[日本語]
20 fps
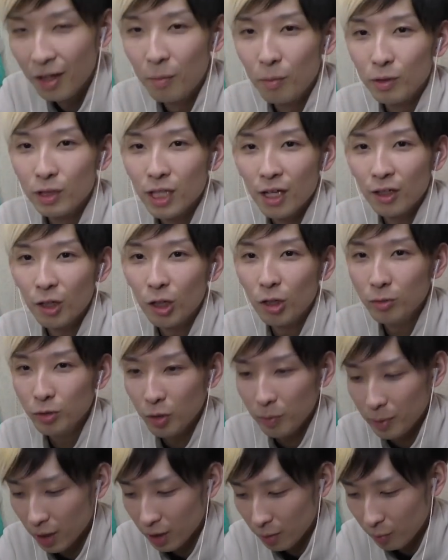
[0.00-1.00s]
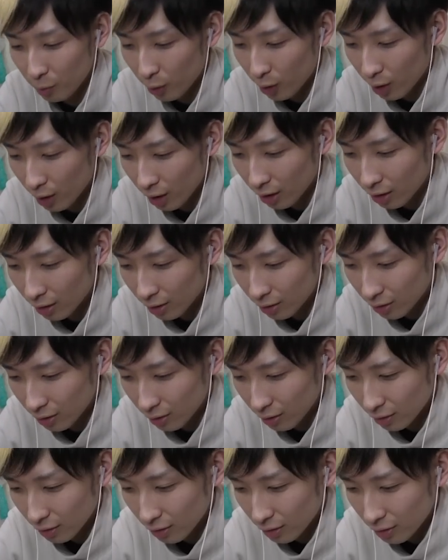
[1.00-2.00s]
もう産後無双みたいになってもどうからな。
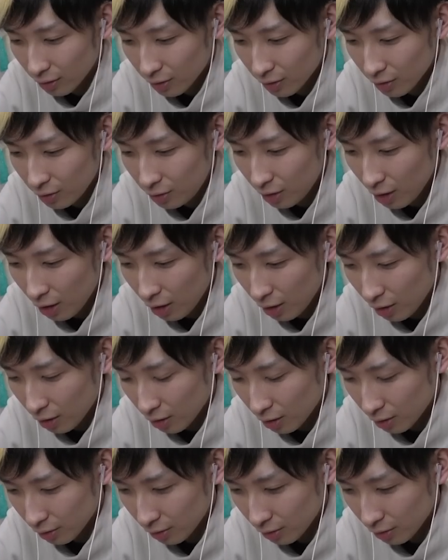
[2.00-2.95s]
すでに。